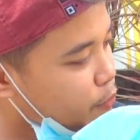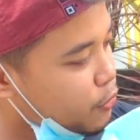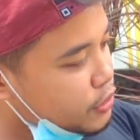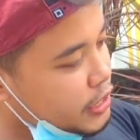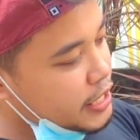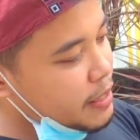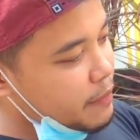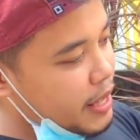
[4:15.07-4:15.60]

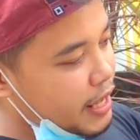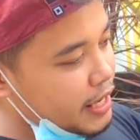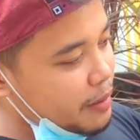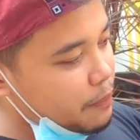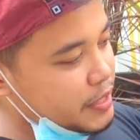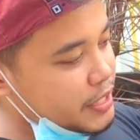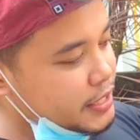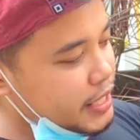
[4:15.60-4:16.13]
forte niya, mga
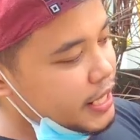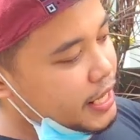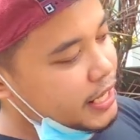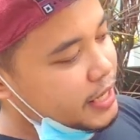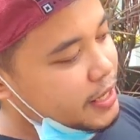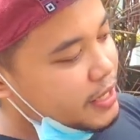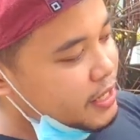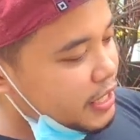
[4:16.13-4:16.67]
kalapatis.
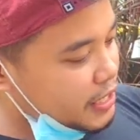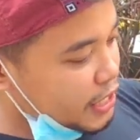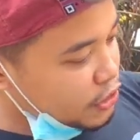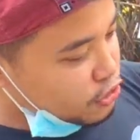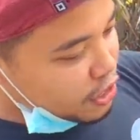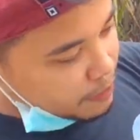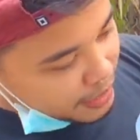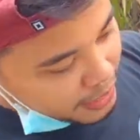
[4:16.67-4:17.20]
Ayan. Kita nyo